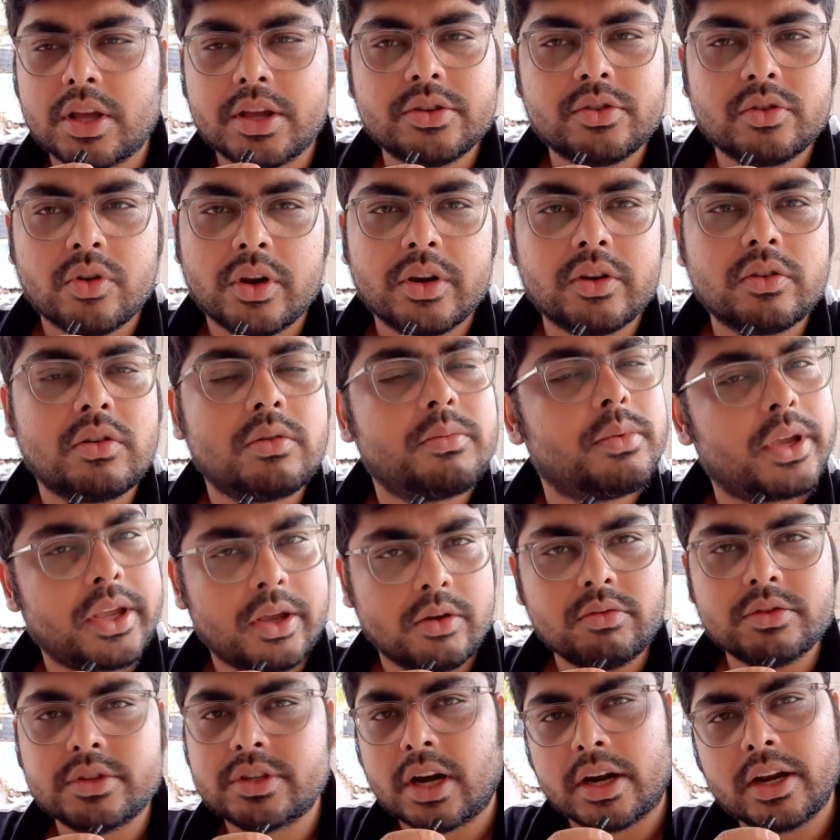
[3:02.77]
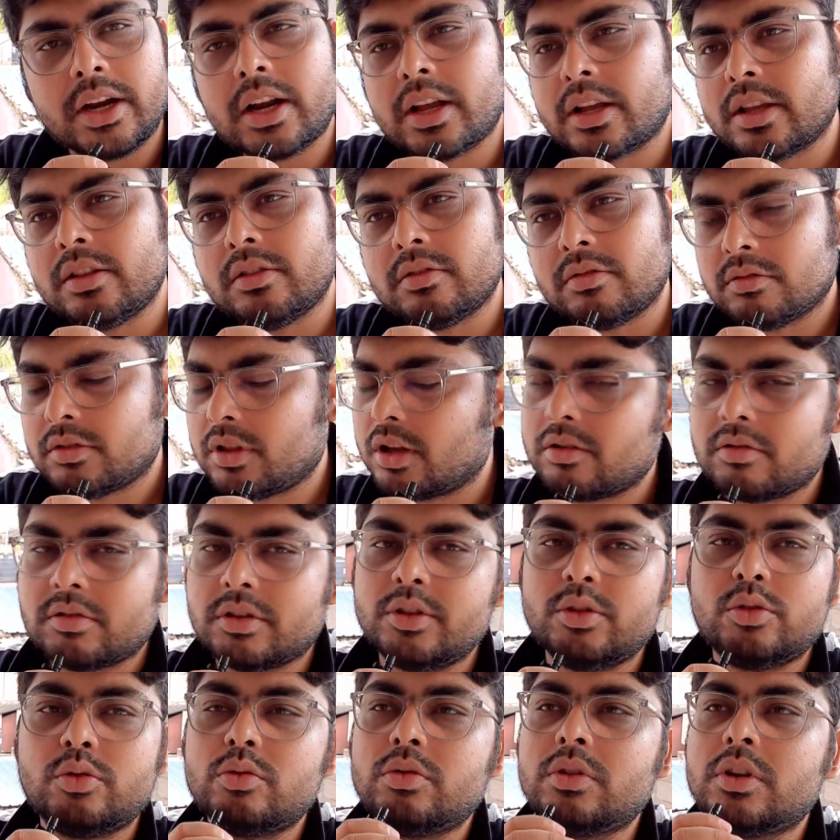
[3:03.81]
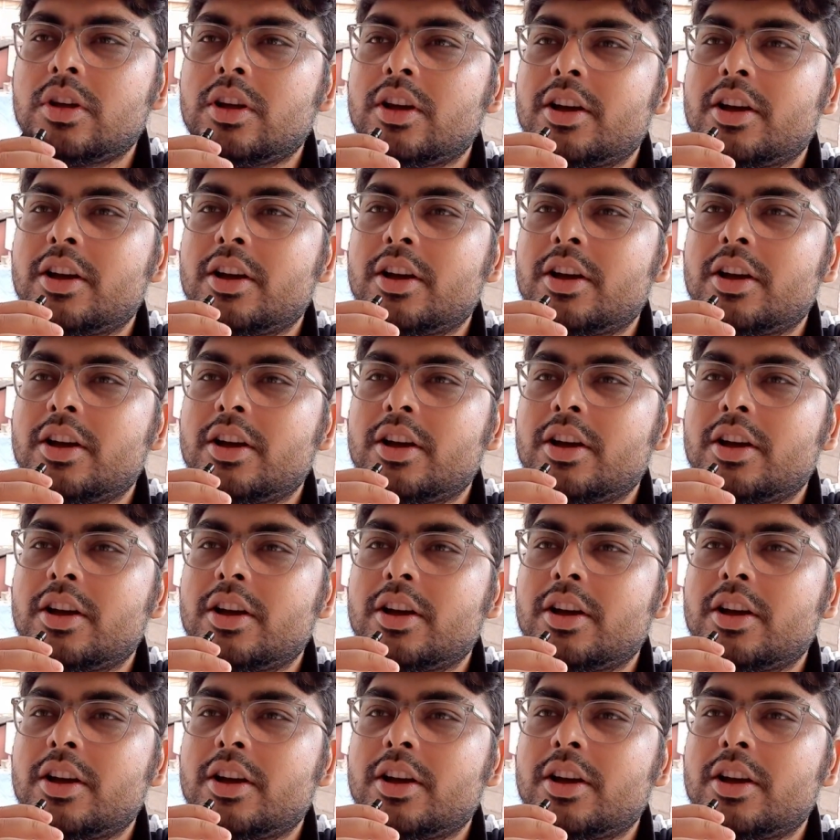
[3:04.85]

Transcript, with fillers: কোথায় জয়েন করবে কেউ জানে না কিন্তু তাও কিন্তু